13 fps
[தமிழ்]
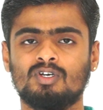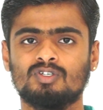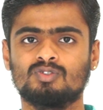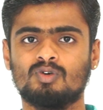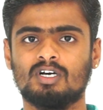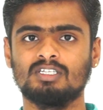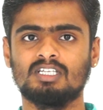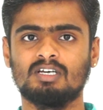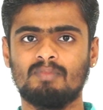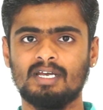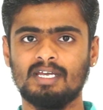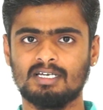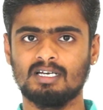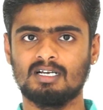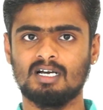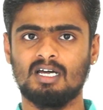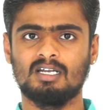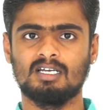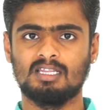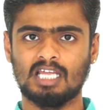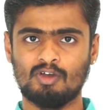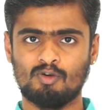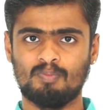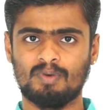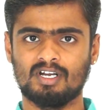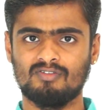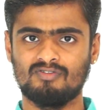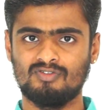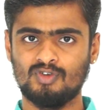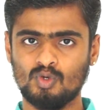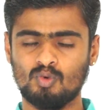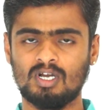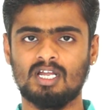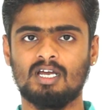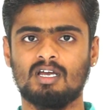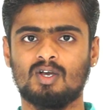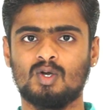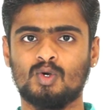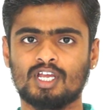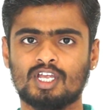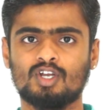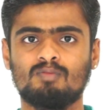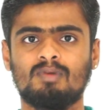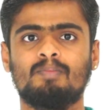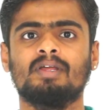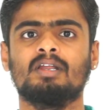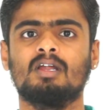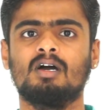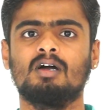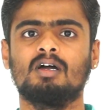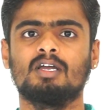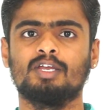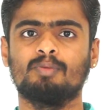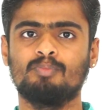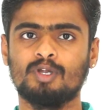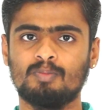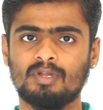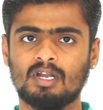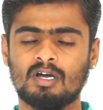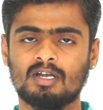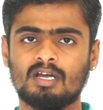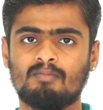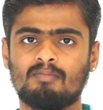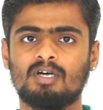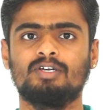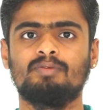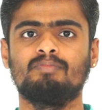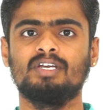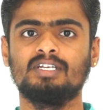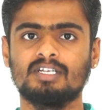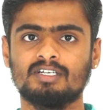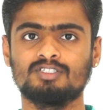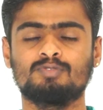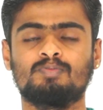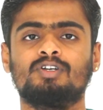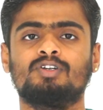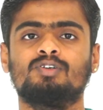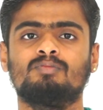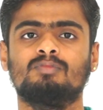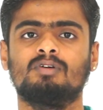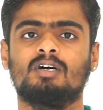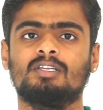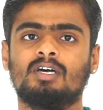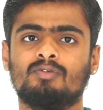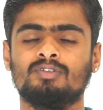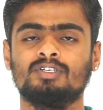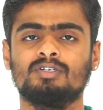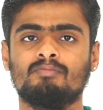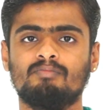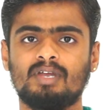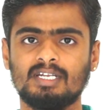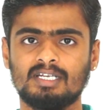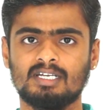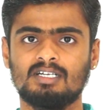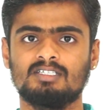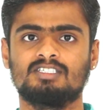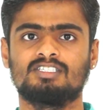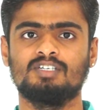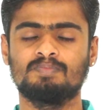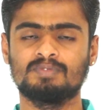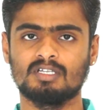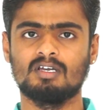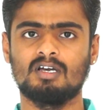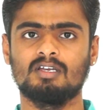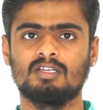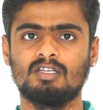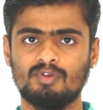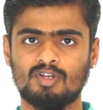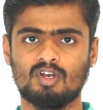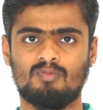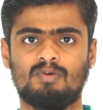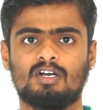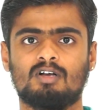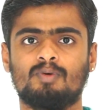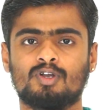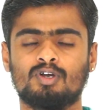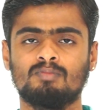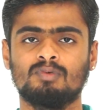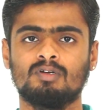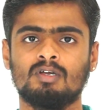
ஸோ அந்த பைக்கு காருக்கு தேவைப்படுற ஃபியூவலை குறைக்கணும் அப்படின்னா எப்படி எப்படிலாம் நம்ம அதை மெயின்டெனன்ஸ் பண்ணணும் அதாவது மெயின்டெனன்ஸ் டிப்ஸை தான் இந்த வீடியோவில் பார்க்க போகிறோம்